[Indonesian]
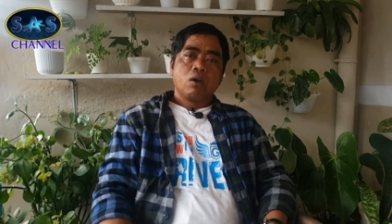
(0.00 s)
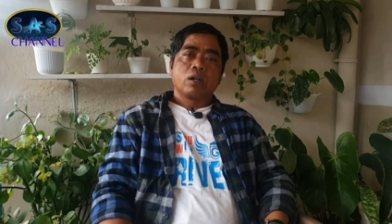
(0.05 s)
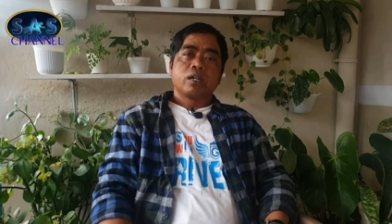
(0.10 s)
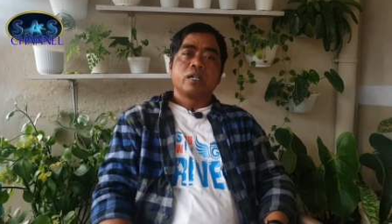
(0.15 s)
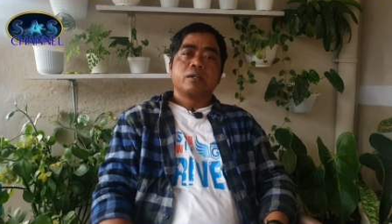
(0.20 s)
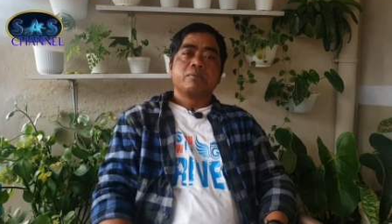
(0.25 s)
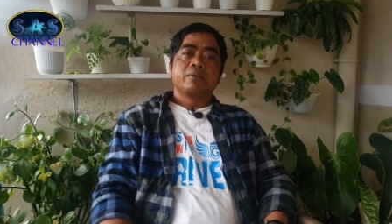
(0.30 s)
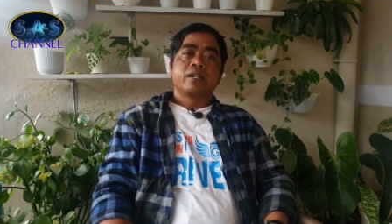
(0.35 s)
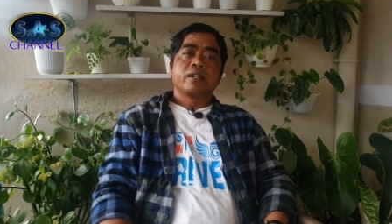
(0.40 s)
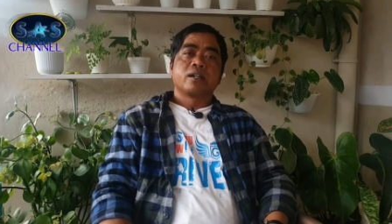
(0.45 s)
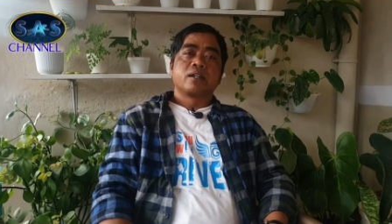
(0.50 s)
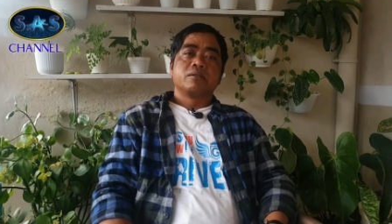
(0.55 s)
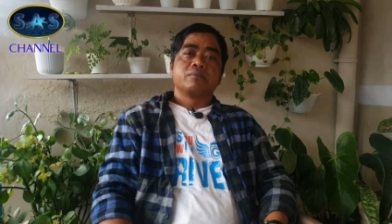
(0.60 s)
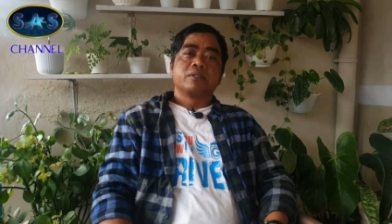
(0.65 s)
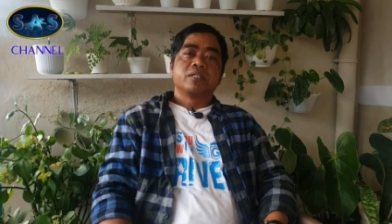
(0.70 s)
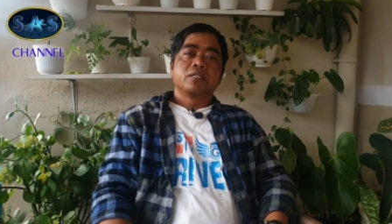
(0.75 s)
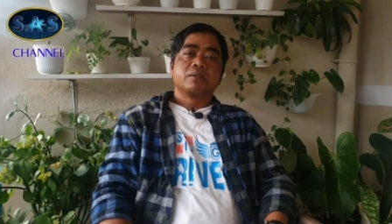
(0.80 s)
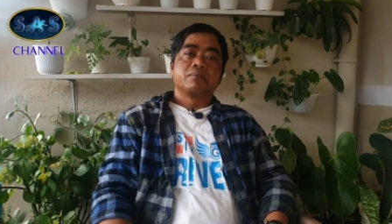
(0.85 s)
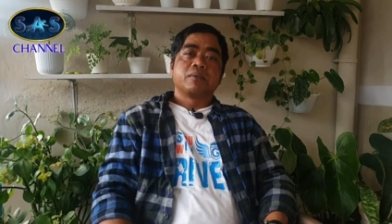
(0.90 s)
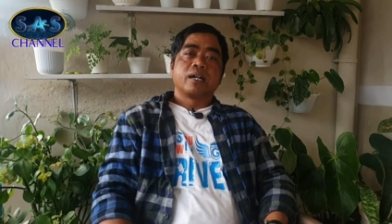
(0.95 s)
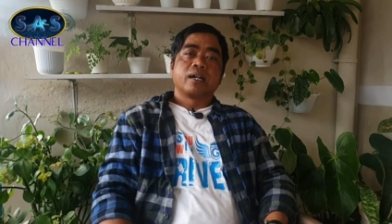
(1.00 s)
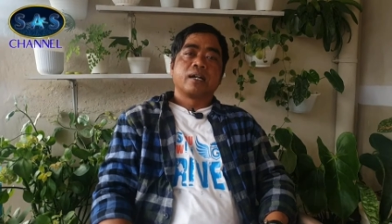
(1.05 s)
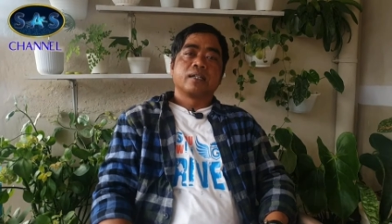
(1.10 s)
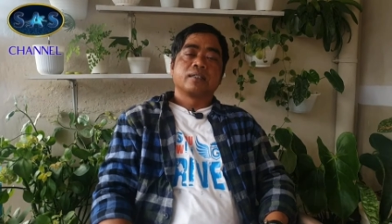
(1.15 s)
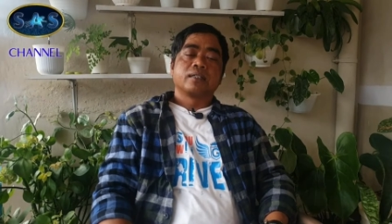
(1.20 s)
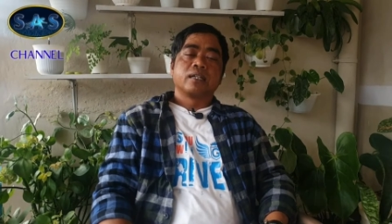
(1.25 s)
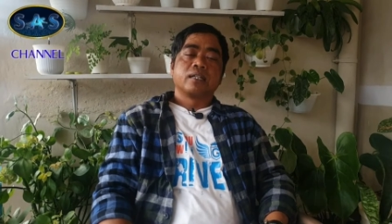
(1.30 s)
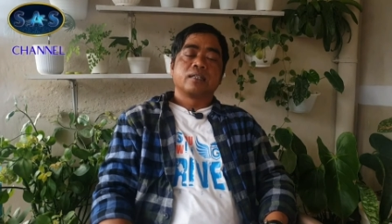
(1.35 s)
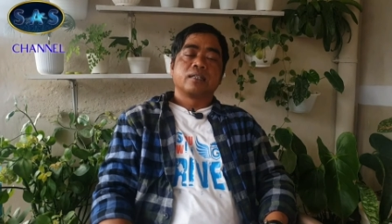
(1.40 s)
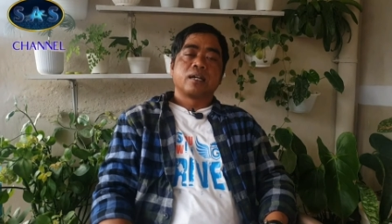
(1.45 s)
Oke, biar lebih
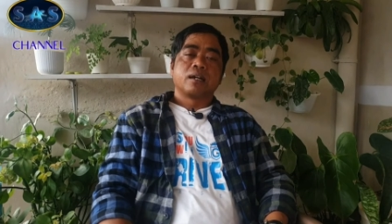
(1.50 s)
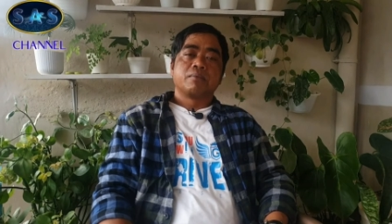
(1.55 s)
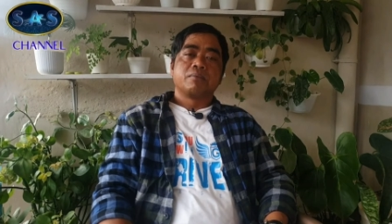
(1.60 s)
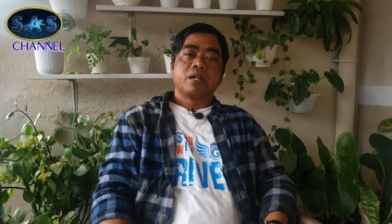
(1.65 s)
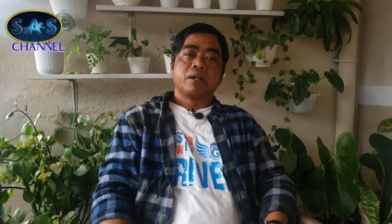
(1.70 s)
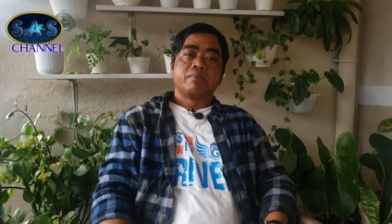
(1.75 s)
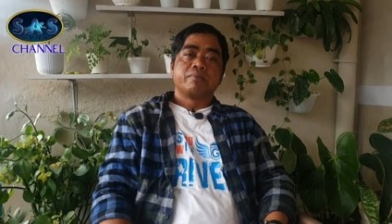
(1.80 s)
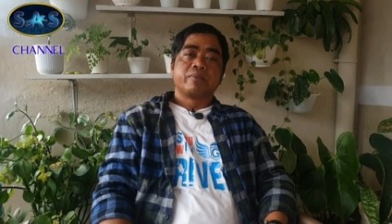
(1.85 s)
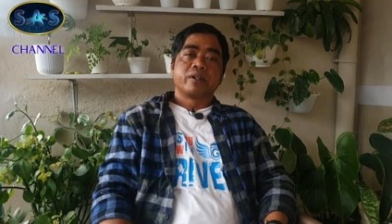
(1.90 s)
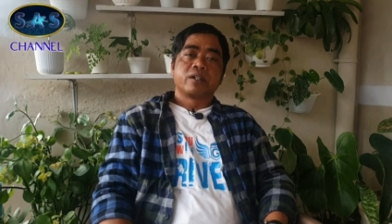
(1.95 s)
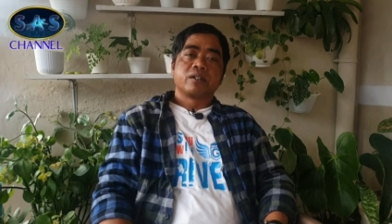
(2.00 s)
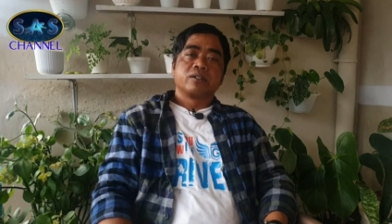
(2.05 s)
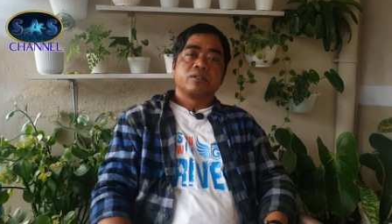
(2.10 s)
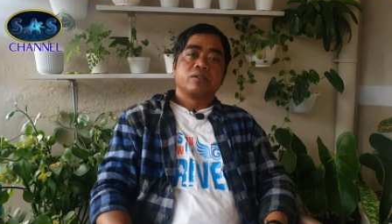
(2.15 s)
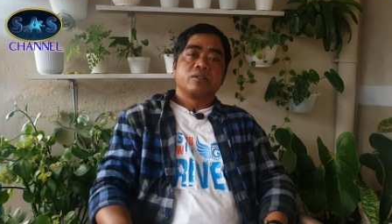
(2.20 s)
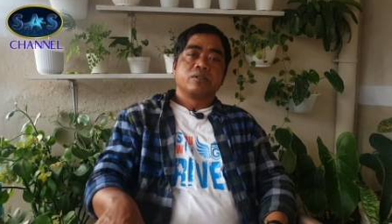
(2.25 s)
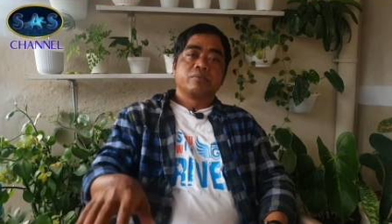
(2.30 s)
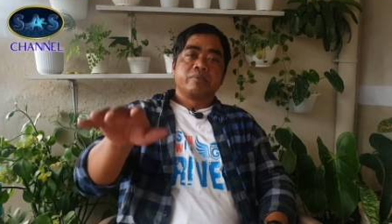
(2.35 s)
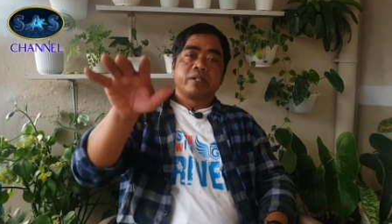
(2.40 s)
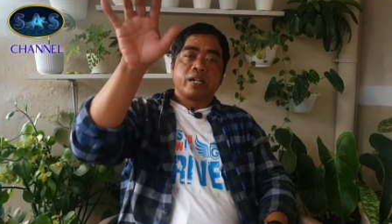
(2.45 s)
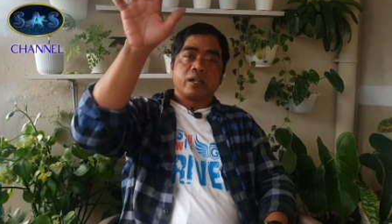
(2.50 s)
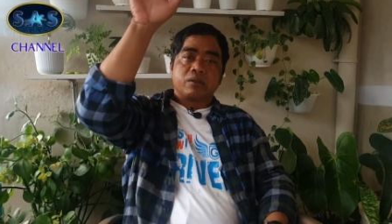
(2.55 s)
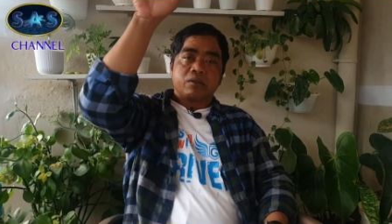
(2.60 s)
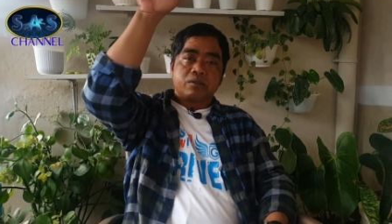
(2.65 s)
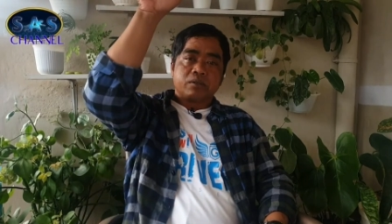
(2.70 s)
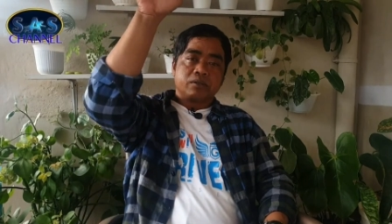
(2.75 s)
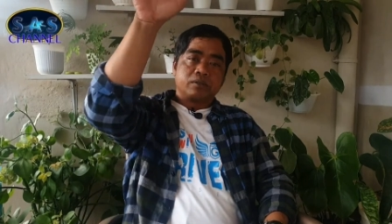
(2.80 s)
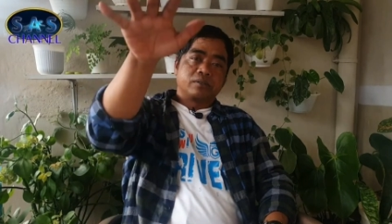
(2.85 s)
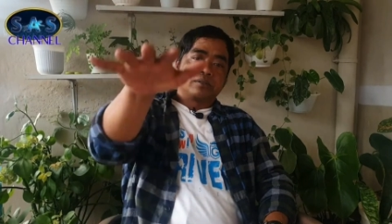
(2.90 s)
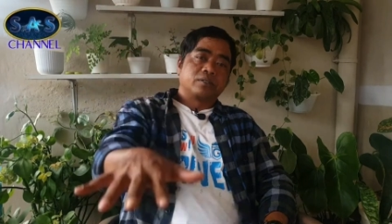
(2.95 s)
semangat kita bumper dulu, Bro.